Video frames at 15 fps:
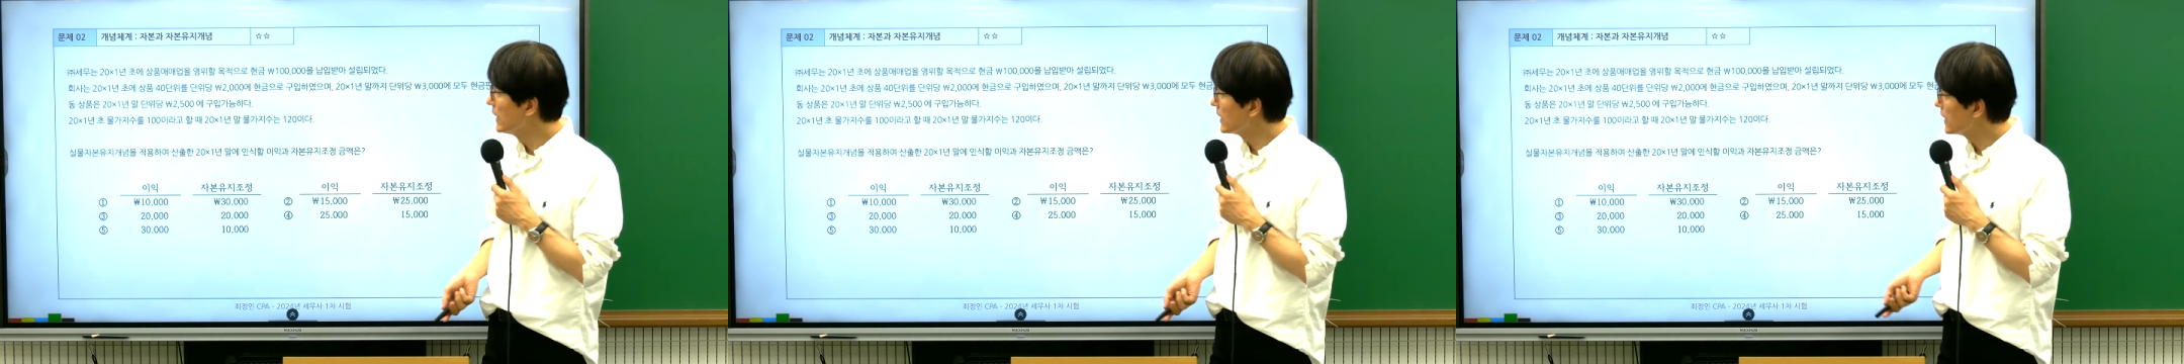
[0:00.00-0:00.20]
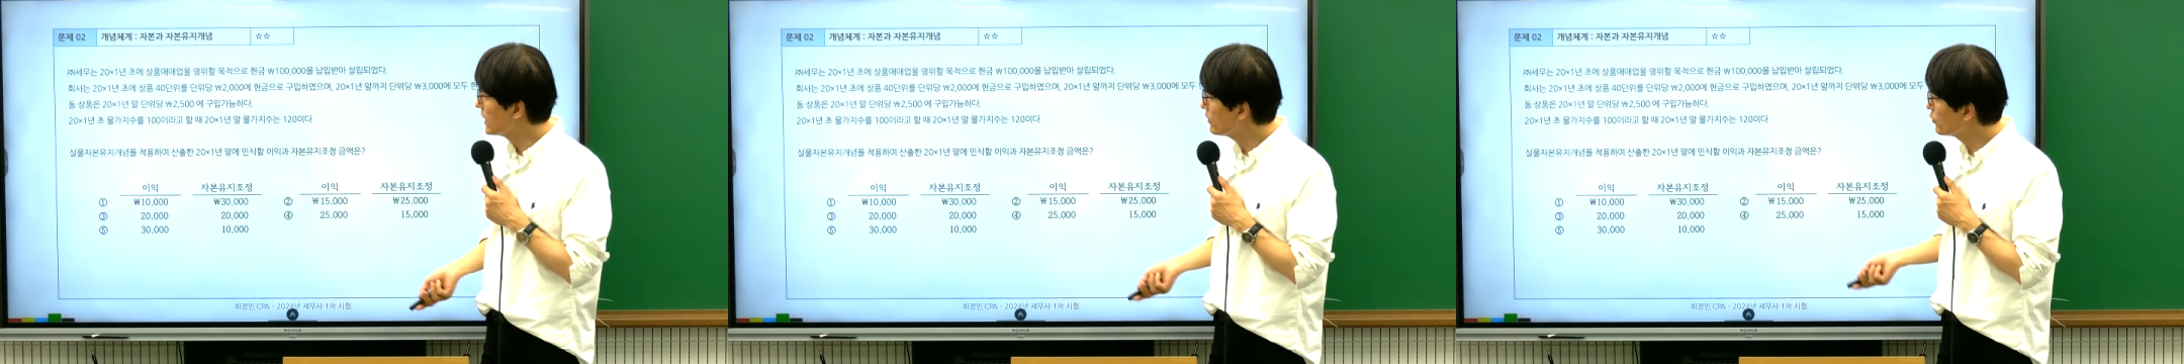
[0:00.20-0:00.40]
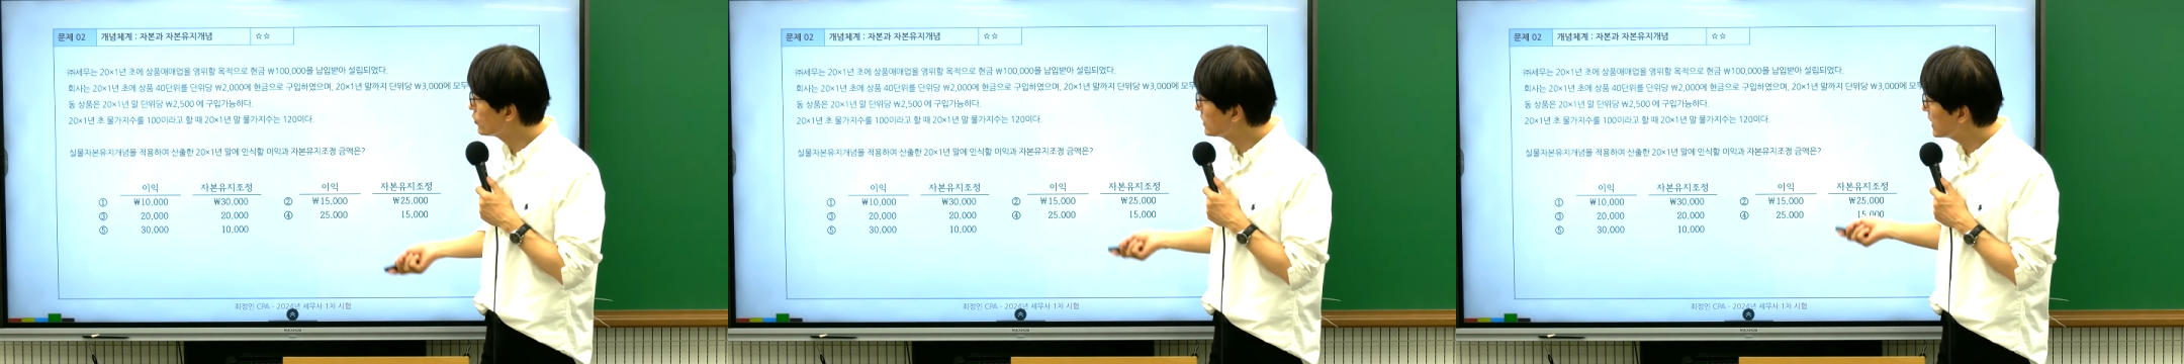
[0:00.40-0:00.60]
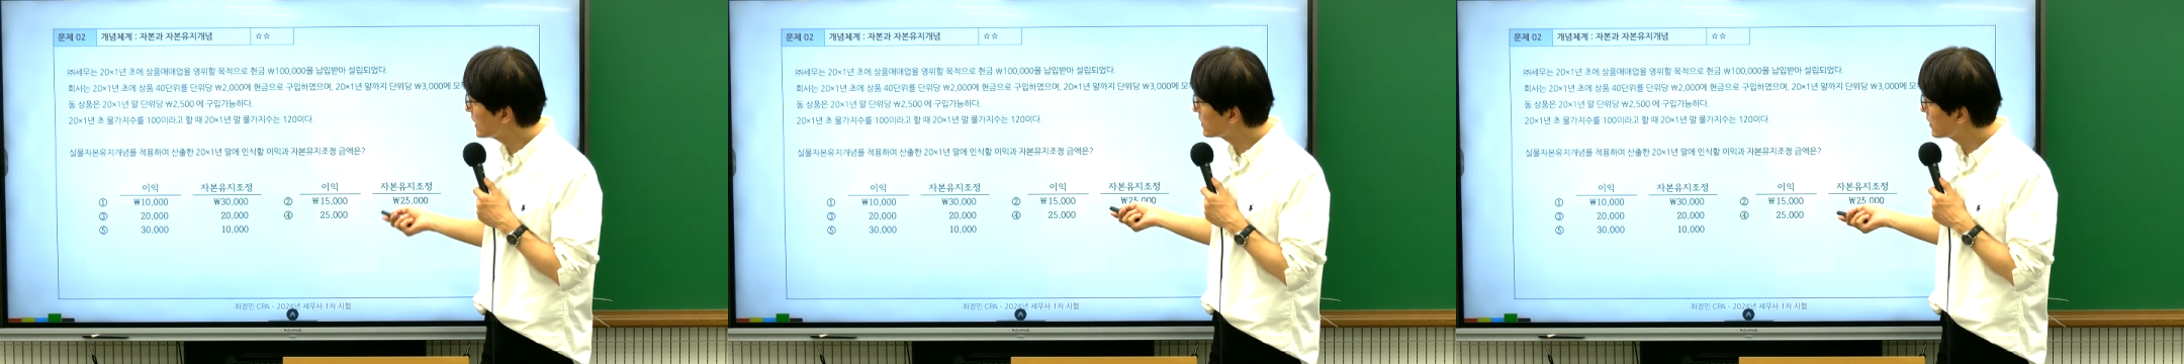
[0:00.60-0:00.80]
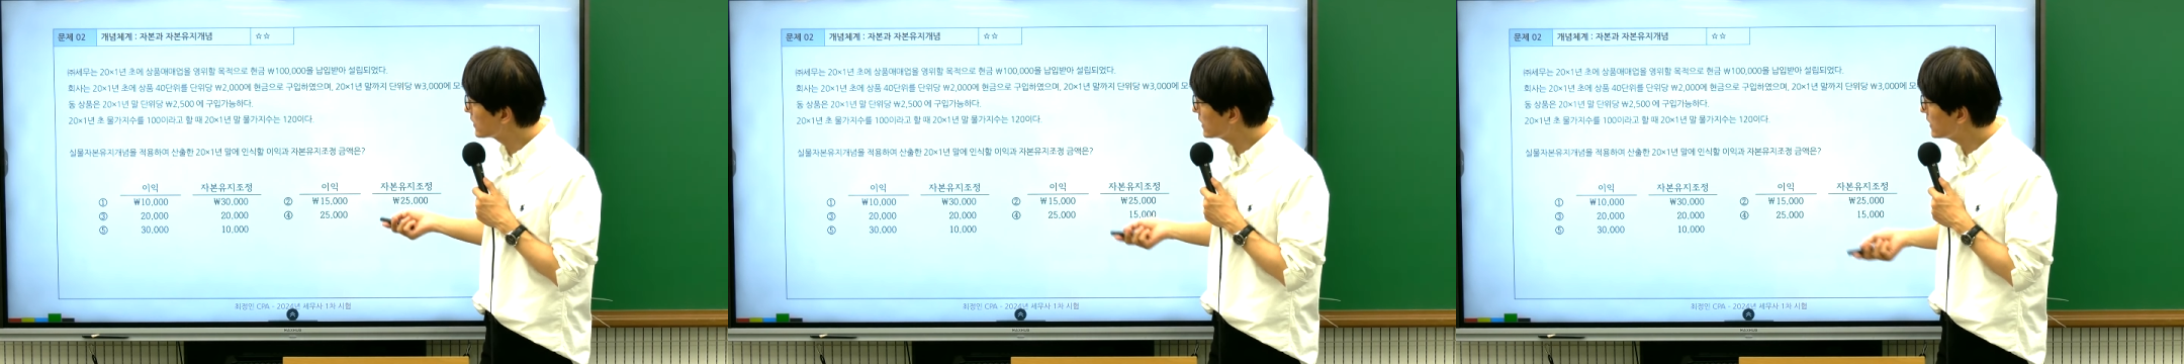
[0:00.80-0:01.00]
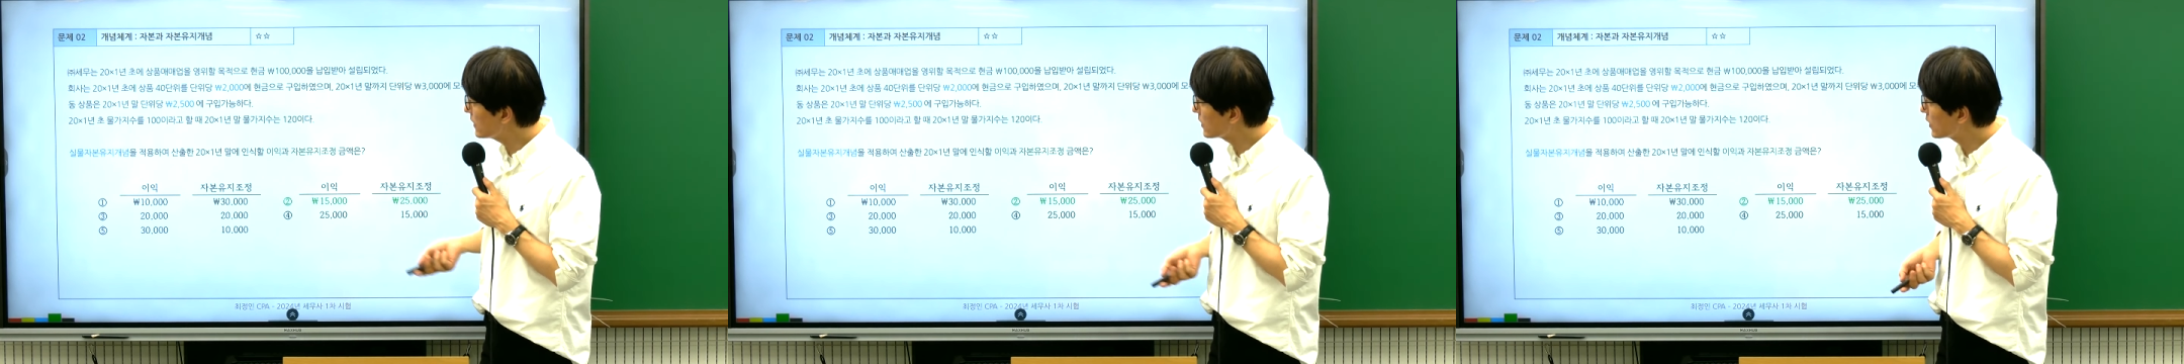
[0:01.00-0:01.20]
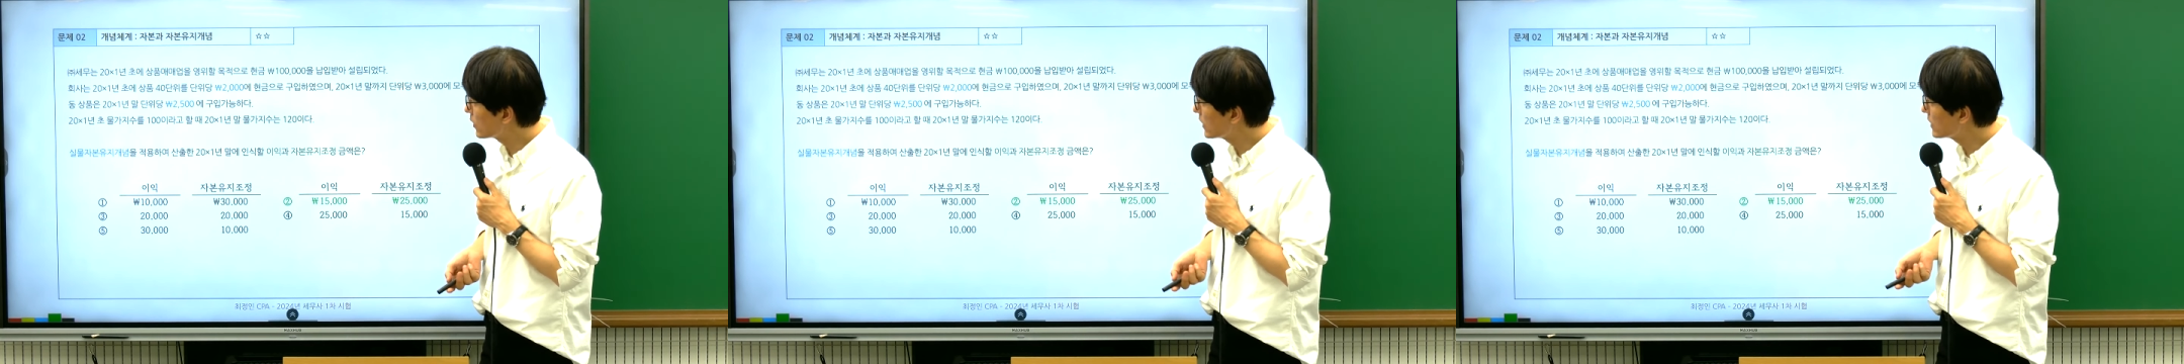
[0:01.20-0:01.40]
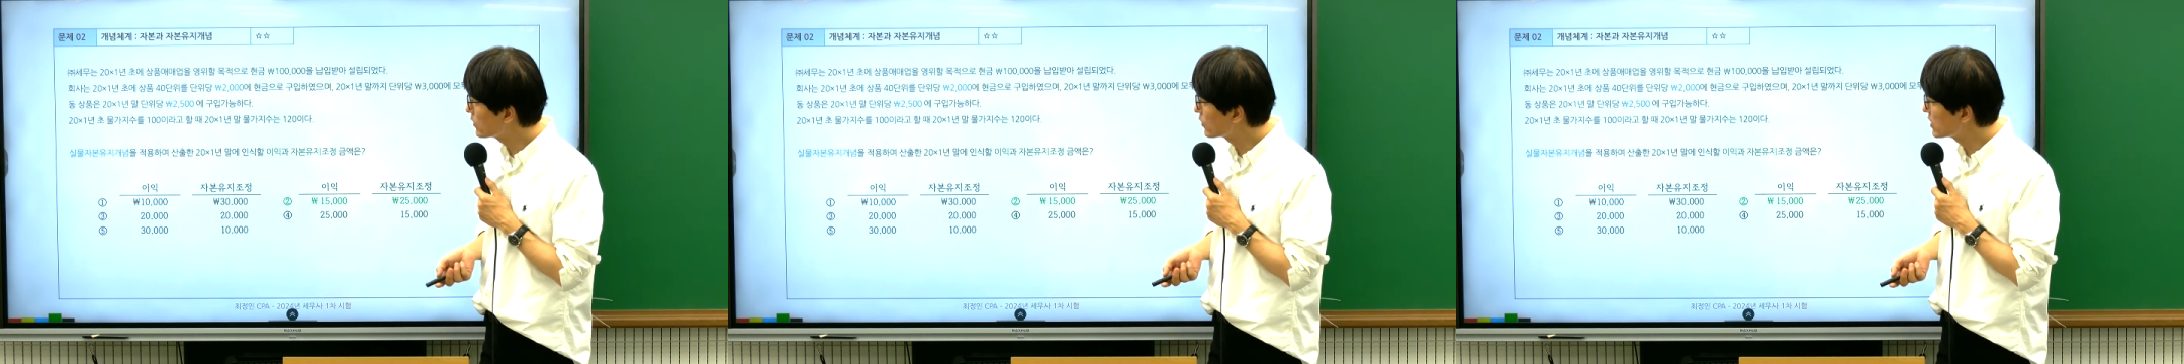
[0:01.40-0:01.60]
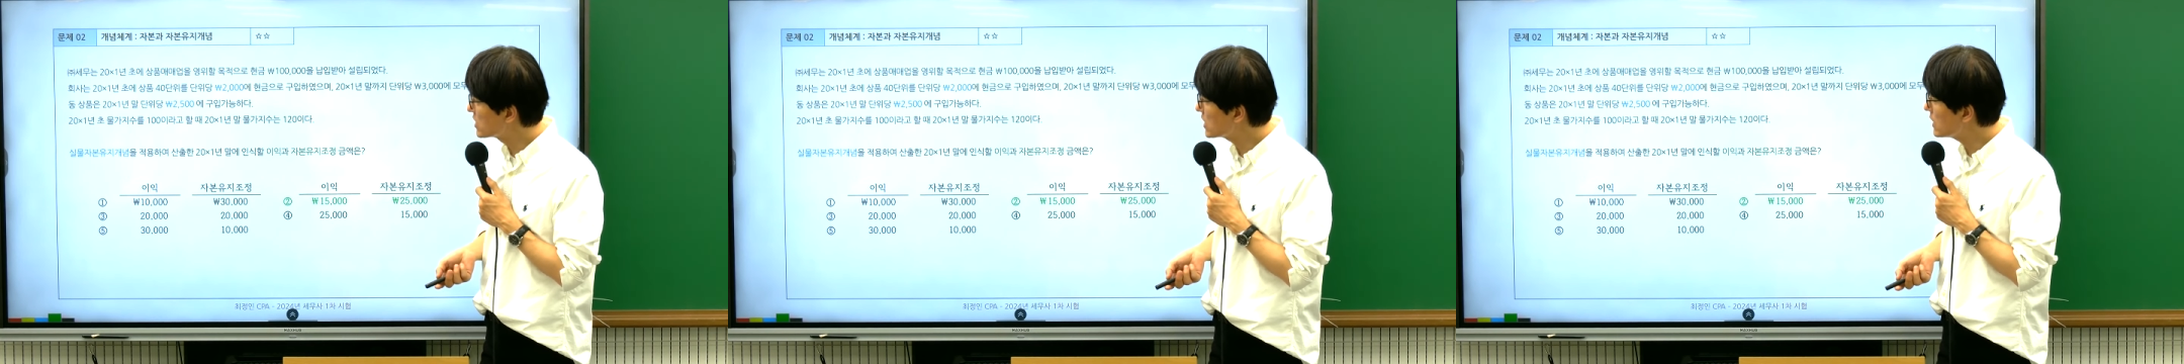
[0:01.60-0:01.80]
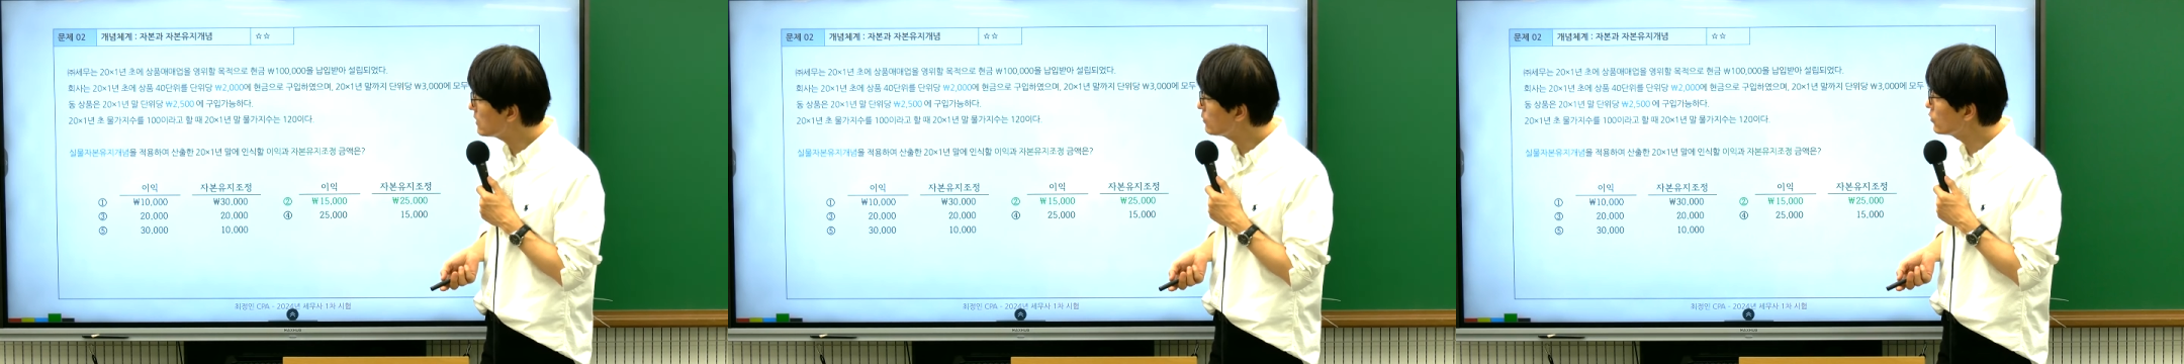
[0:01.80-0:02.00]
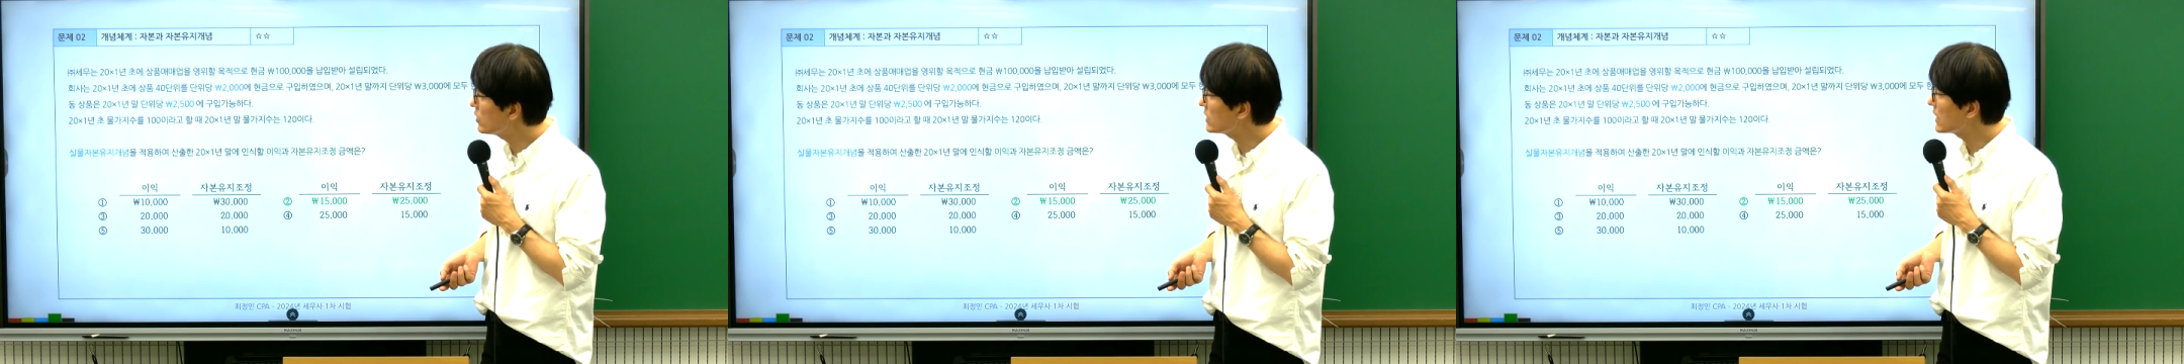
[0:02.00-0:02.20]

이 문제에서는 결과적으로는 실물